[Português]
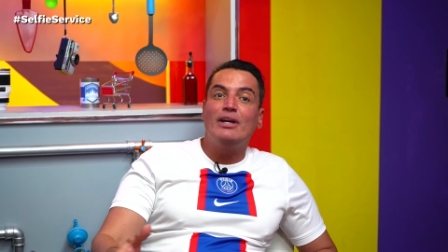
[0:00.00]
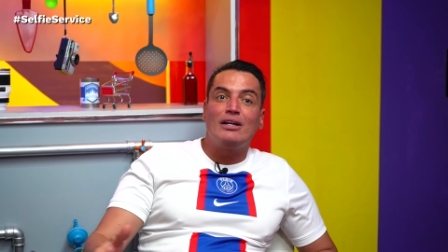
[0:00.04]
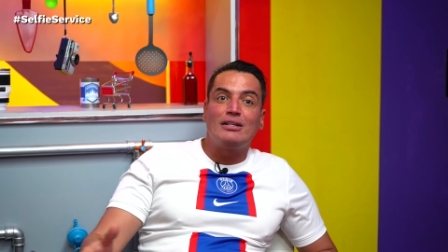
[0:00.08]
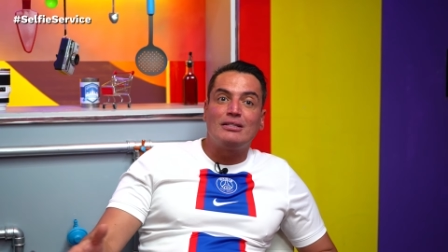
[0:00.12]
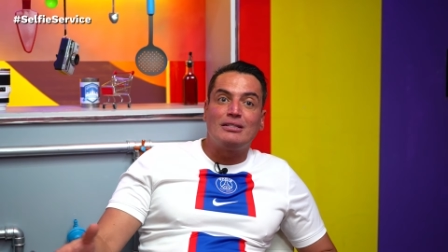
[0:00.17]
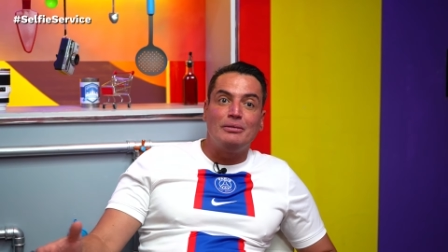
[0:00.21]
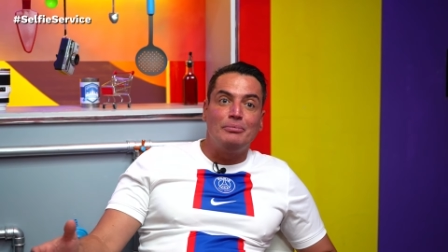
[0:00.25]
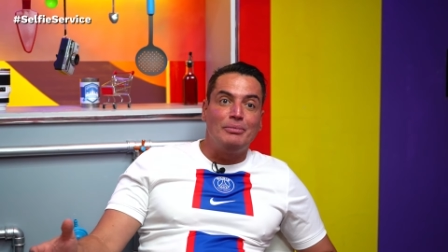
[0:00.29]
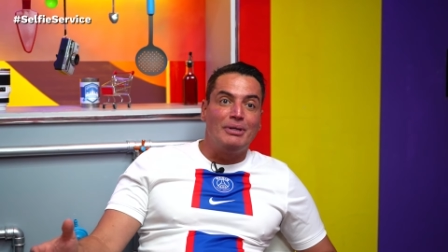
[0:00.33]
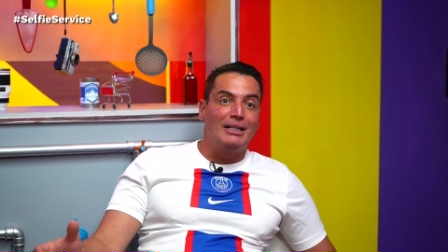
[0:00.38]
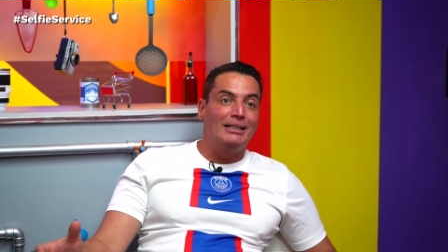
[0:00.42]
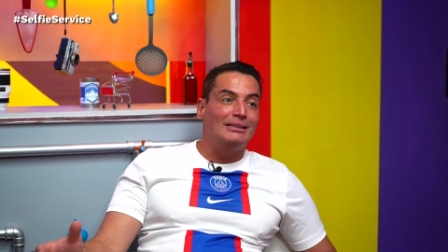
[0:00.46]

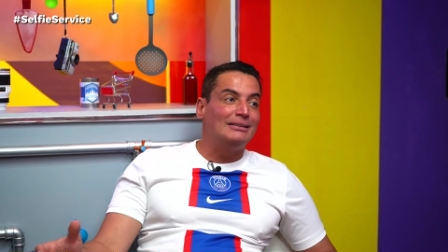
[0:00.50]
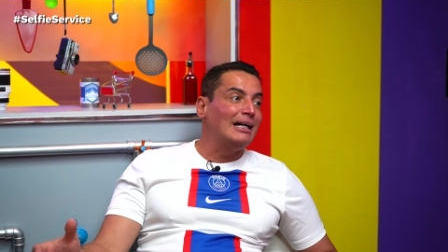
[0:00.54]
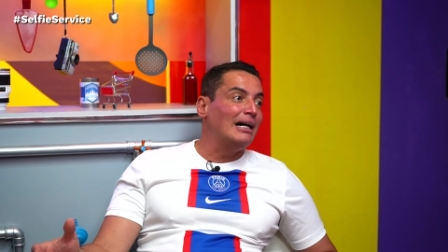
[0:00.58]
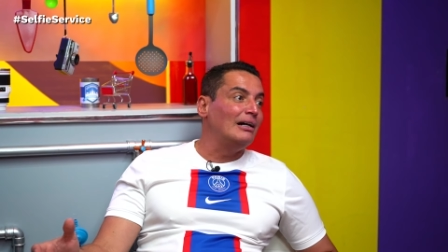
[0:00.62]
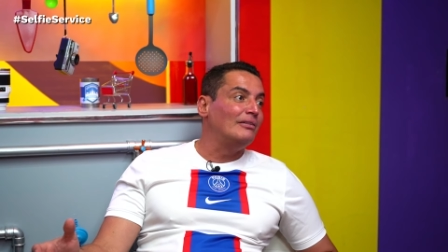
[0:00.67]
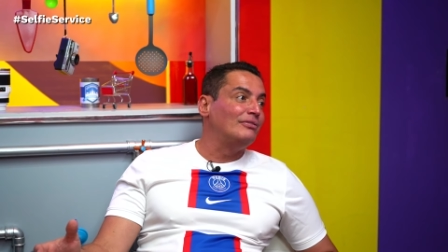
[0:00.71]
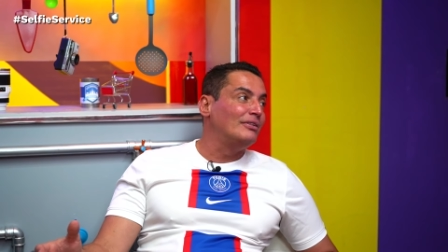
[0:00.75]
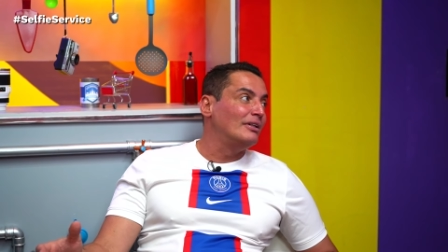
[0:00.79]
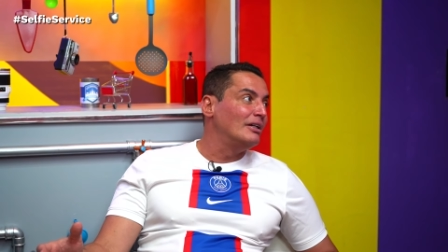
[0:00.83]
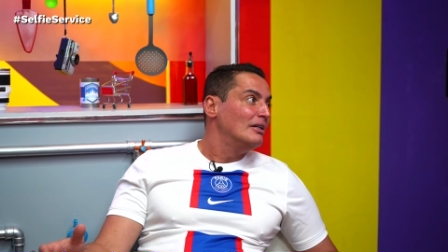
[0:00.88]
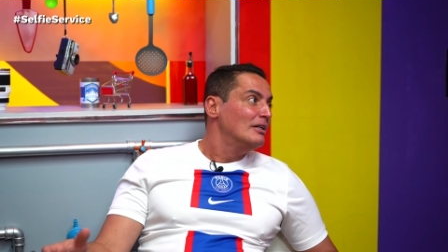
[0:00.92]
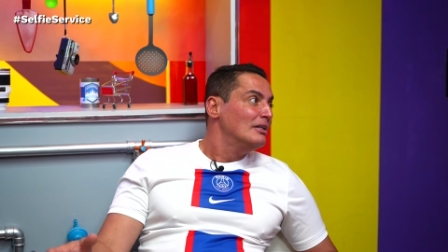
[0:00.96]
semana
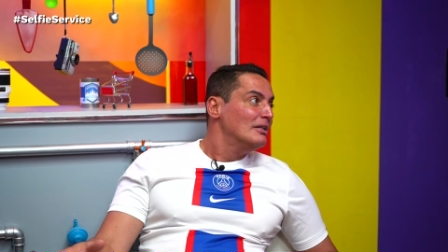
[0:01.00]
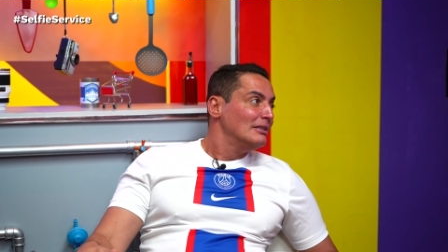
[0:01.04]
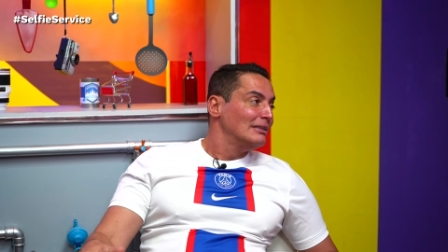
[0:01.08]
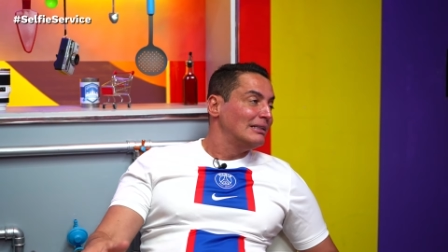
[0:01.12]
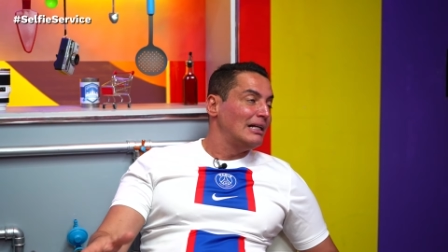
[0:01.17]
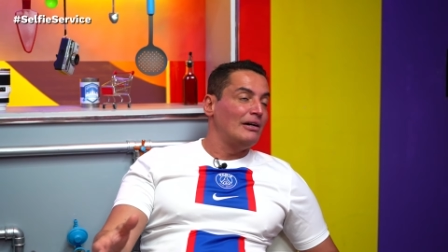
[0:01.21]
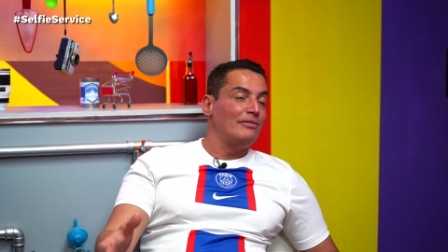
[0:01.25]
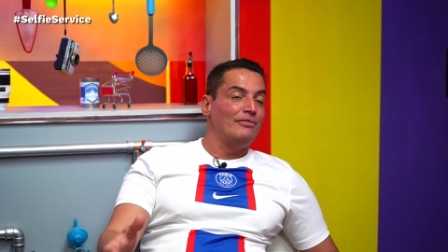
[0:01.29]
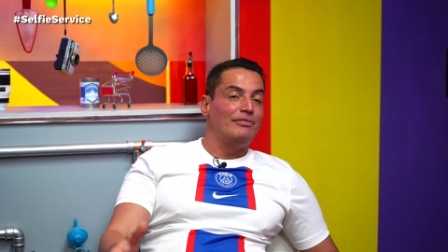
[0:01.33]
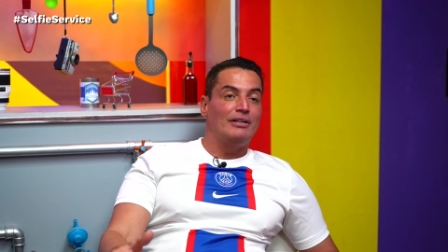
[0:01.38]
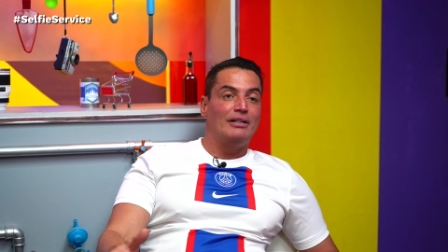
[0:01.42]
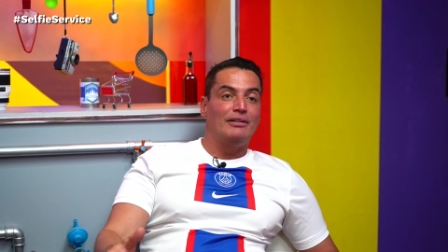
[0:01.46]
tava,
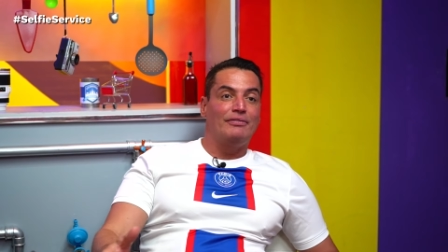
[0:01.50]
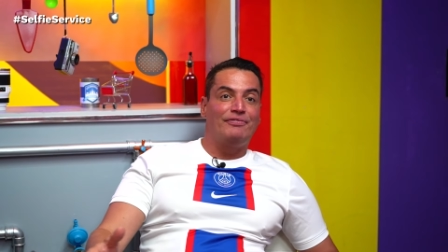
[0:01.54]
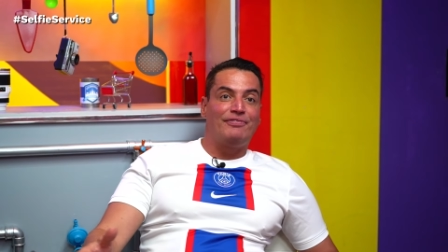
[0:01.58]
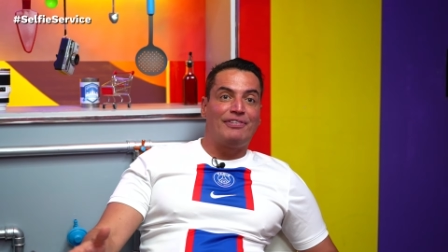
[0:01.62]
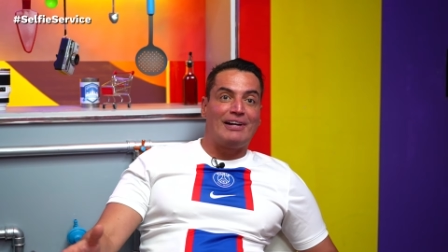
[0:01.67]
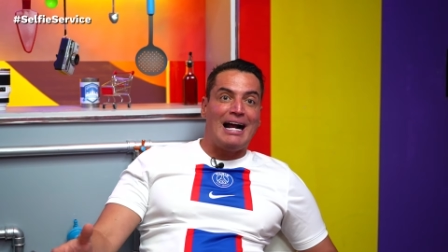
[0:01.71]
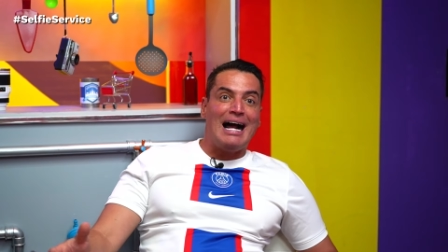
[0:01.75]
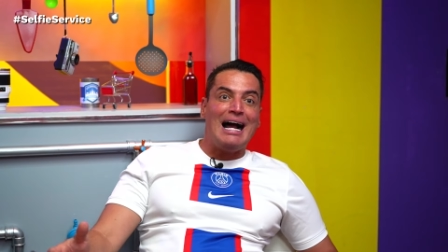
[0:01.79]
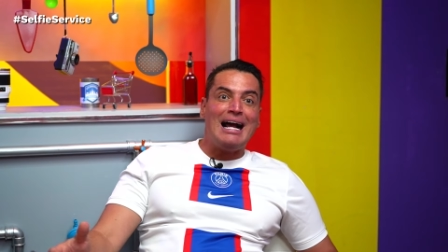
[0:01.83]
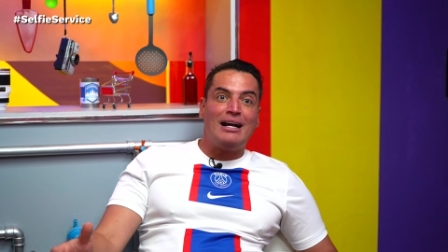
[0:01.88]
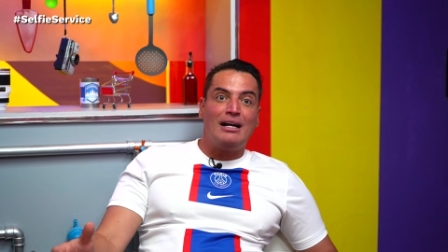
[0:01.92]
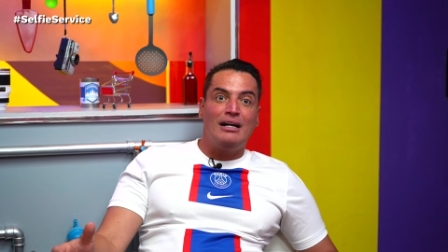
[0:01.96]
tava
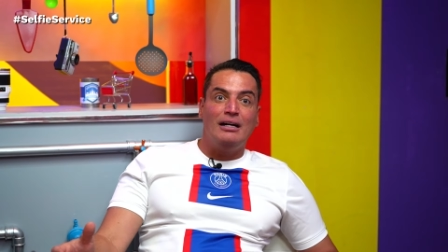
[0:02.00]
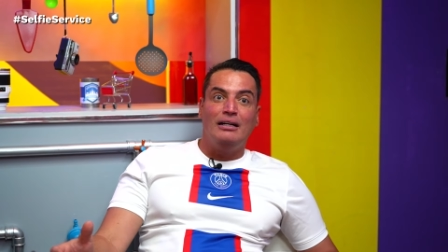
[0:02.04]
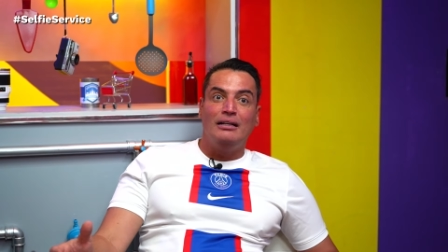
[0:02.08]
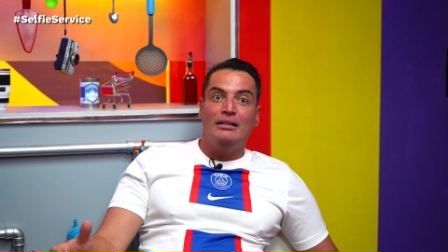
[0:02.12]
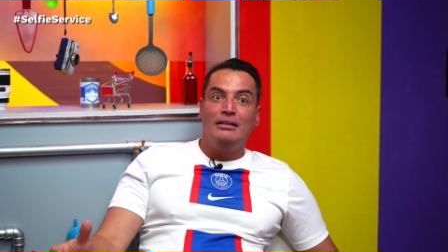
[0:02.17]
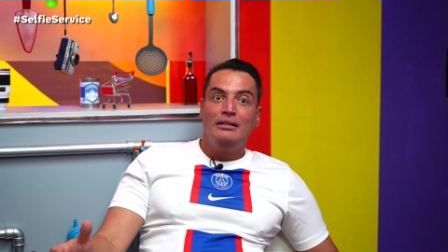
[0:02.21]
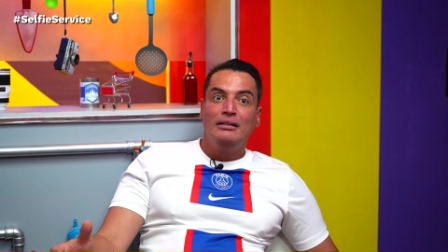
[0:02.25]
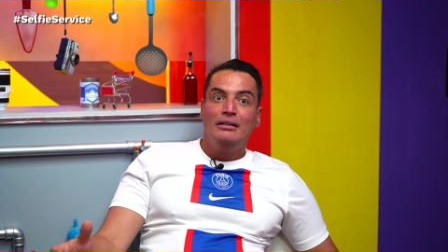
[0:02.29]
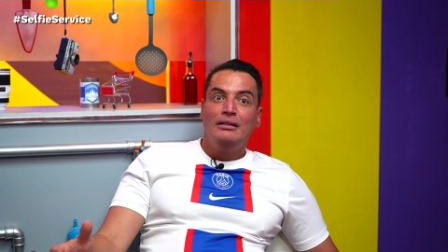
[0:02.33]
fraca.